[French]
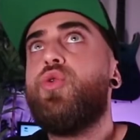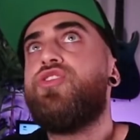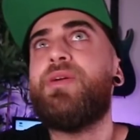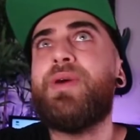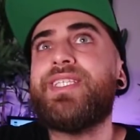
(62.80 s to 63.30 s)
Donc
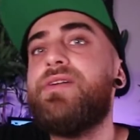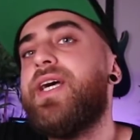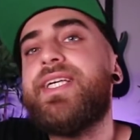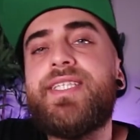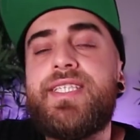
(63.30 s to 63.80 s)
j'aimerais
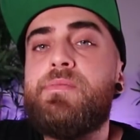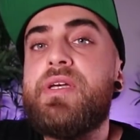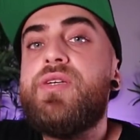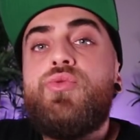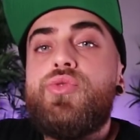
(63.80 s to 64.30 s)
savoir qu'est-ce qui s'est
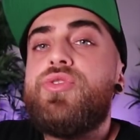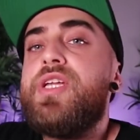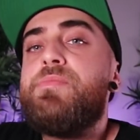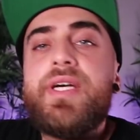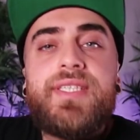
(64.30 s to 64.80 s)
passé autour de
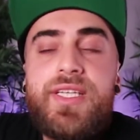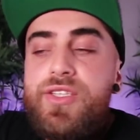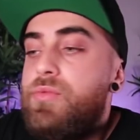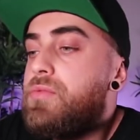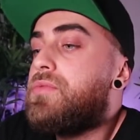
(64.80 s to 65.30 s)
cette
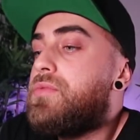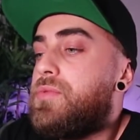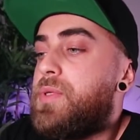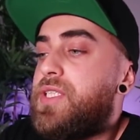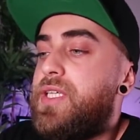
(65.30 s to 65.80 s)
prestation. Euh,
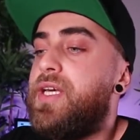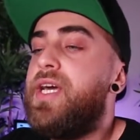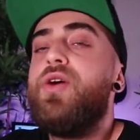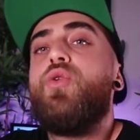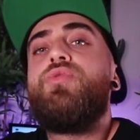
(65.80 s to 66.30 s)
parce qu'au
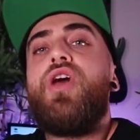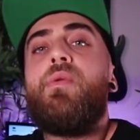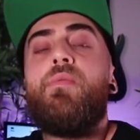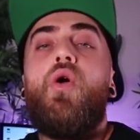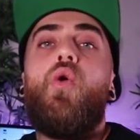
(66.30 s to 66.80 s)
bout d'un
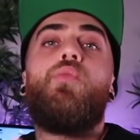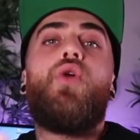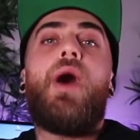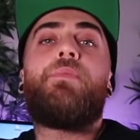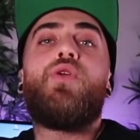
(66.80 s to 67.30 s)
moment, on me
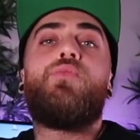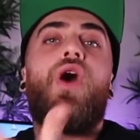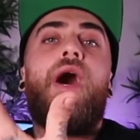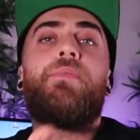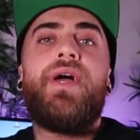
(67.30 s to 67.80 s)
le rappelle, on me le
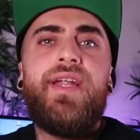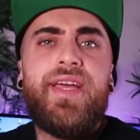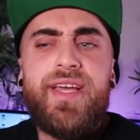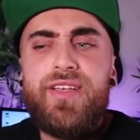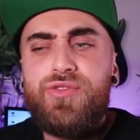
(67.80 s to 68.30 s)
rappelle,
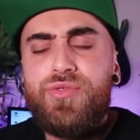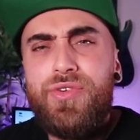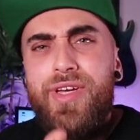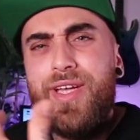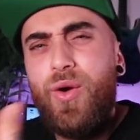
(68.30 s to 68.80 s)
et
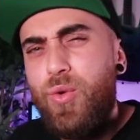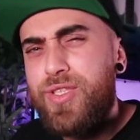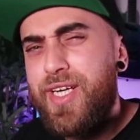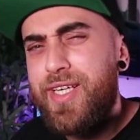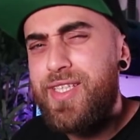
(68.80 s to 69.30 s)
souvent il y a des
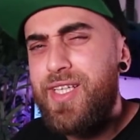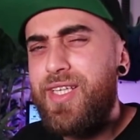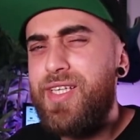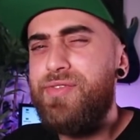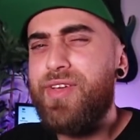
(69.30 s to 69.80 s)
grosses critiques
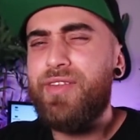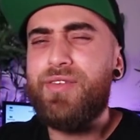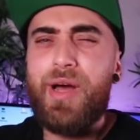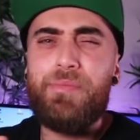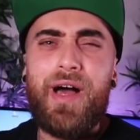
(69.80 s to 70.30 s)
qui viennent
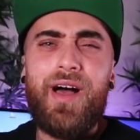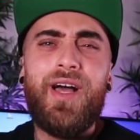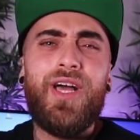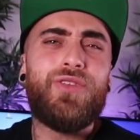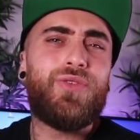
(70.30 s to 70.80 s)
de la part
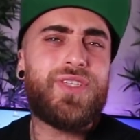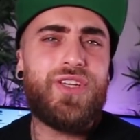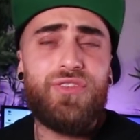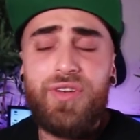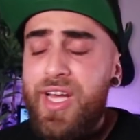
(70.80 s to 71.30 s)
de
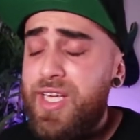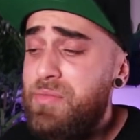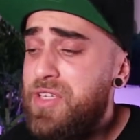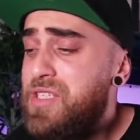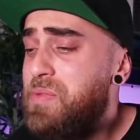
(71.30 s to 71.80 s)
ces gens-là qui
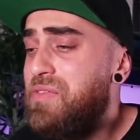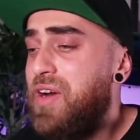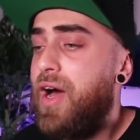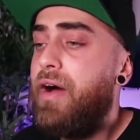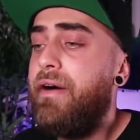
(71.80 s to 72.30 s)
me disent bah
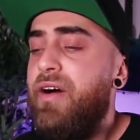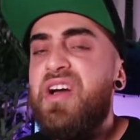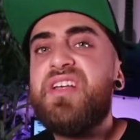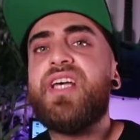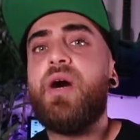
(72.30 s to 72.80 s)
voilà,
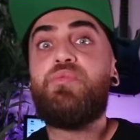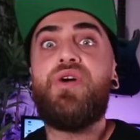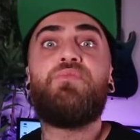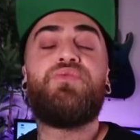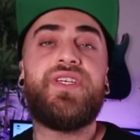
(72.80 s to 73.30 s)
c'est un peu
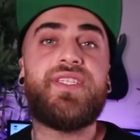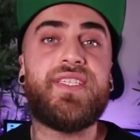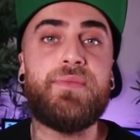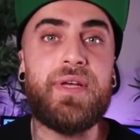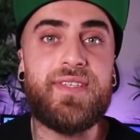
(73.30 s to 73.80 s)
abusé ce qui
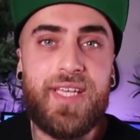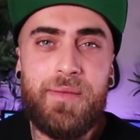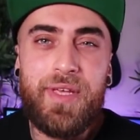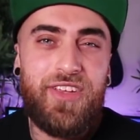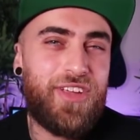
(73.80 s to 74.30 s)
s'est passé,
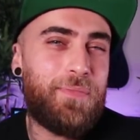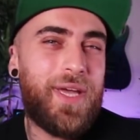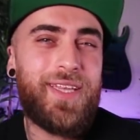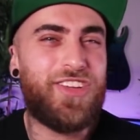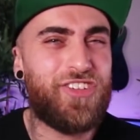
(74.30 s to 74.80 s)
mais j'ai pas
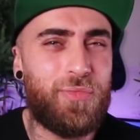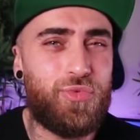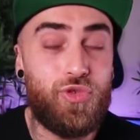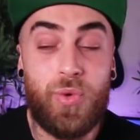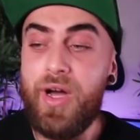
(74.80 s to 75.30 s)
été chercher
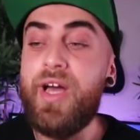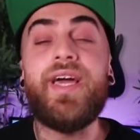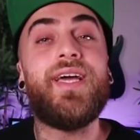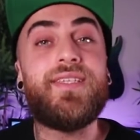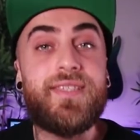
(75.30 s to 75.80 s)
plus loin,
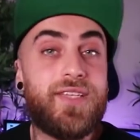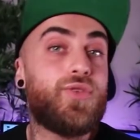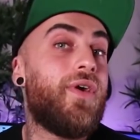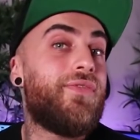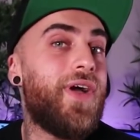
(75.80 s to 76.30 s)
et c'est ce
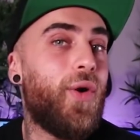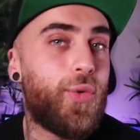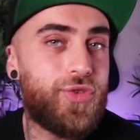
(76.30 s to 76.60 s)
qu'on va faire